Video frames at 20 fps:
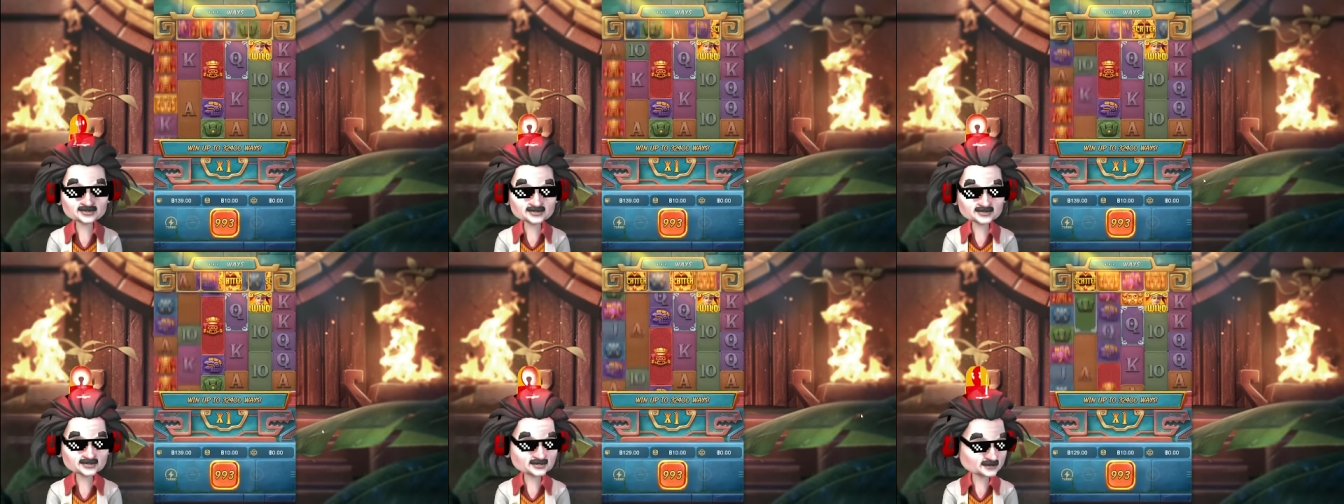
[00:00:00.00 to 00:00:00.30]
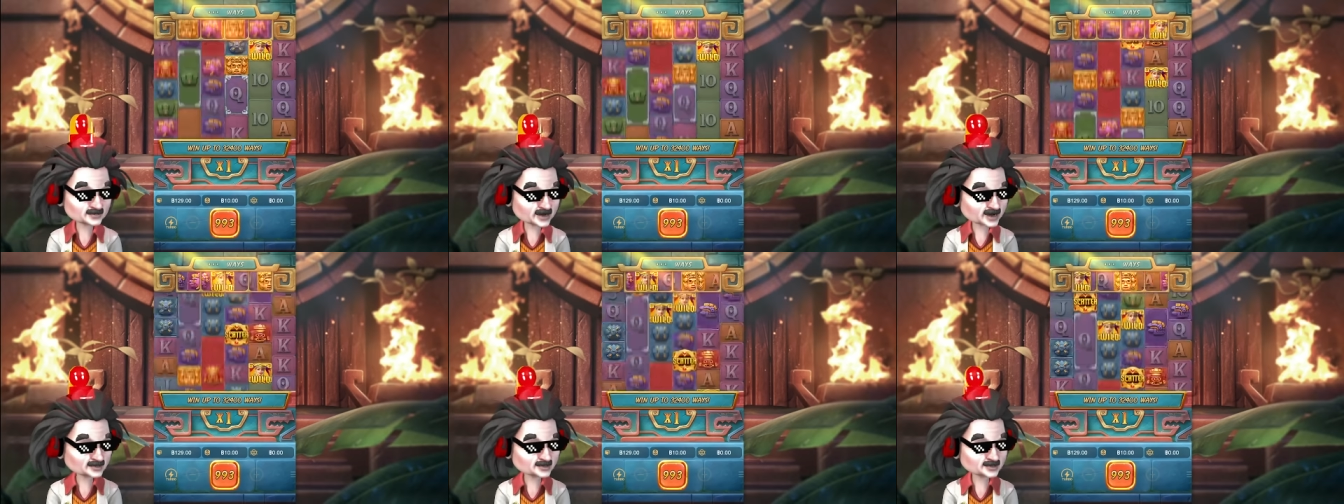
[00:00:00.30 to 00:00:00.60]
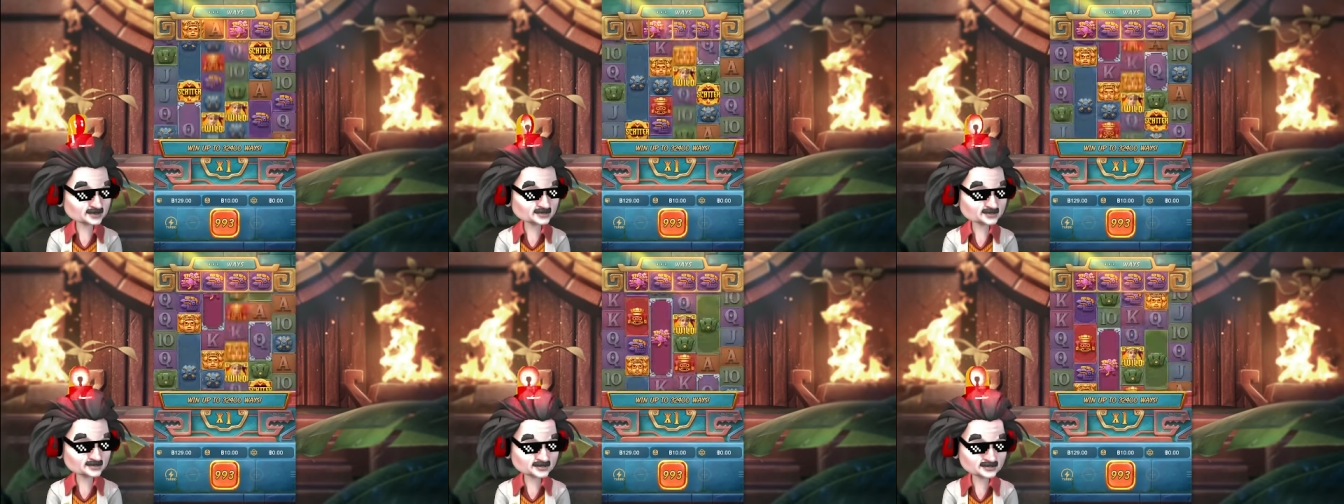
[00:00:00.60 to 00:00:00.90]
มา
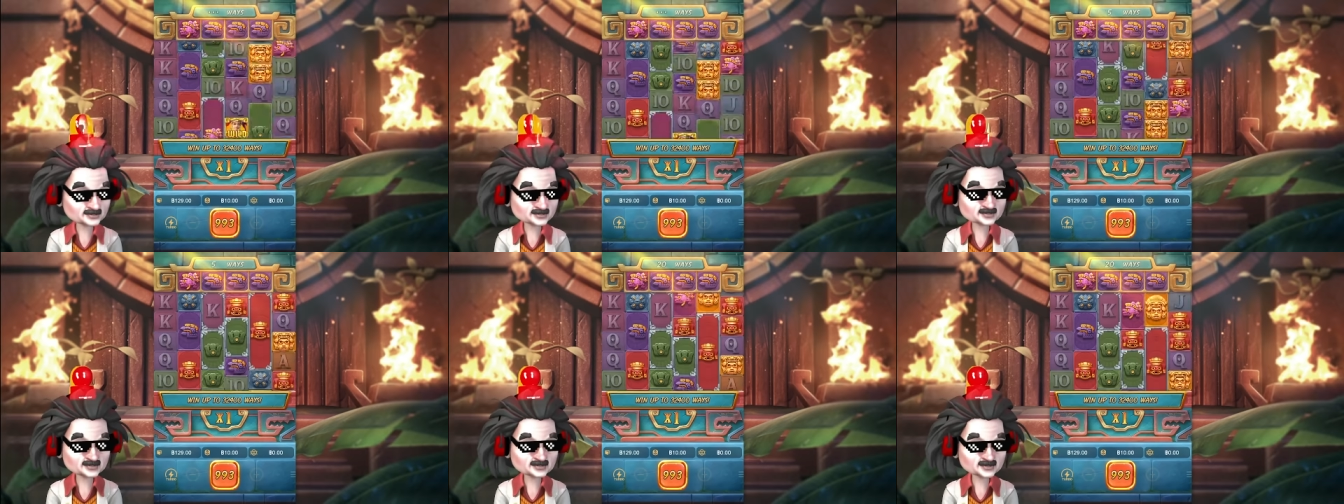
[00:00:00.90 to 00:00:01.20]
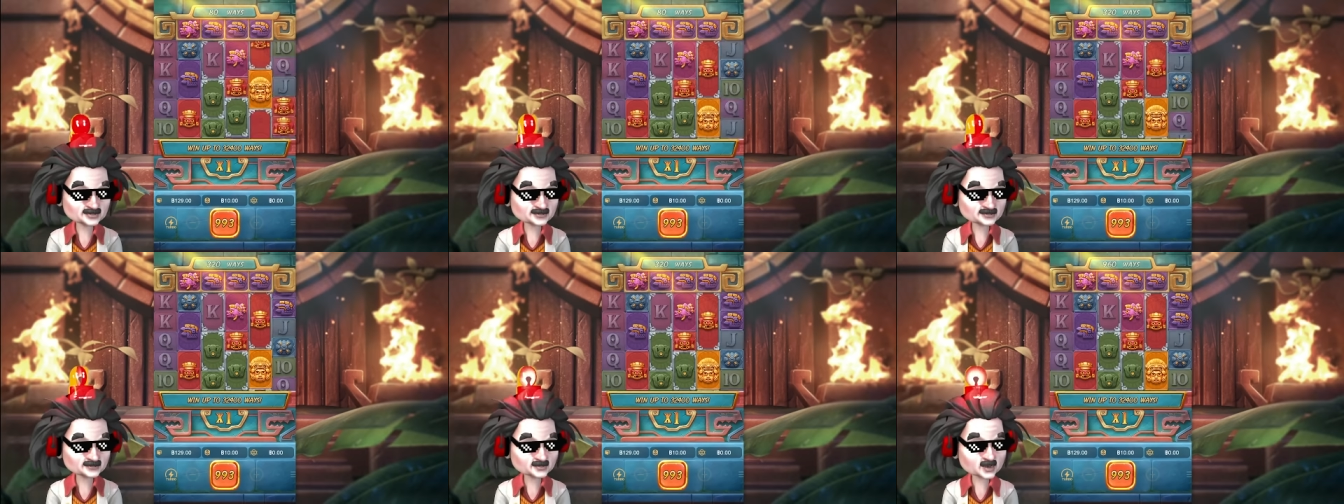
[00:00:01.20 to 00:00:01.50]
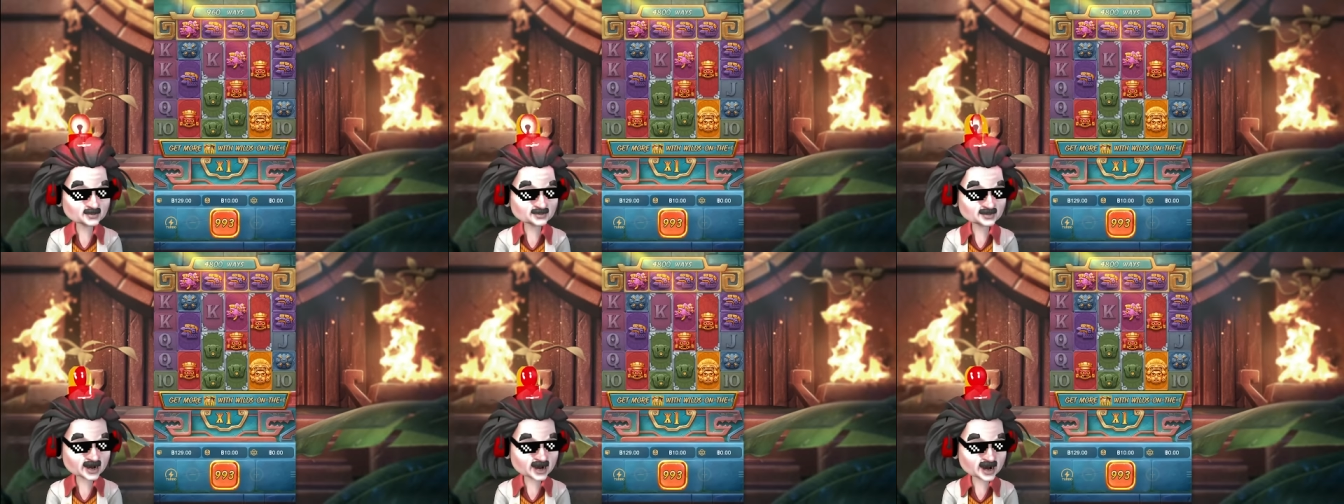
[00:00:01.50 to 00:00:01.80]
ทุน
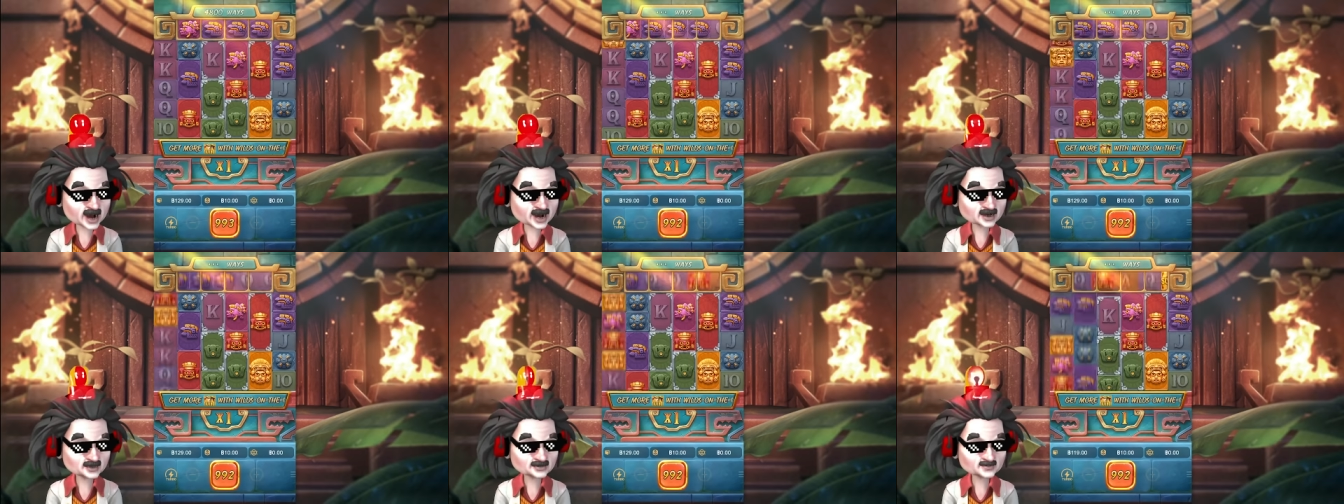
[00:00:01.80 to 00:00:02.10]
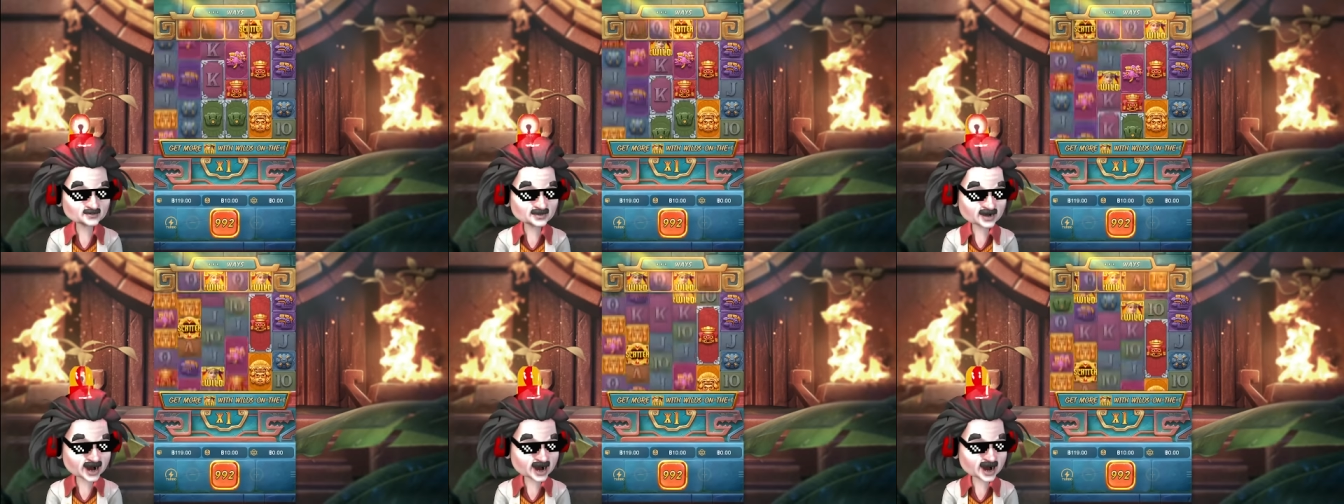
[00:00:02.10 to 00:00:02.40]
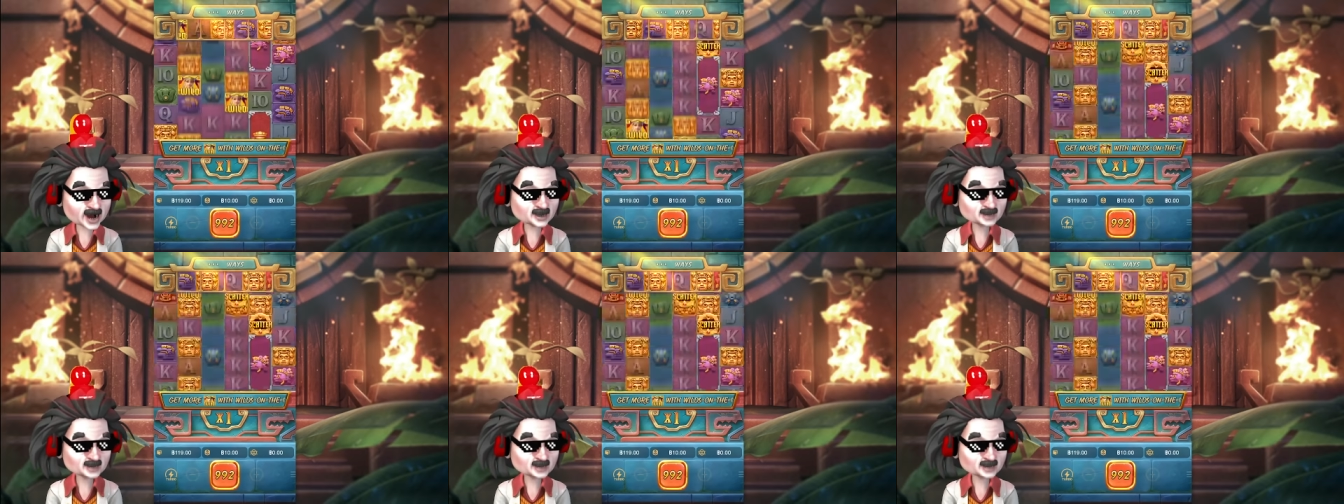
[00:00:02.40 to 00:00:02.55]
ร้อยเก้าเก้า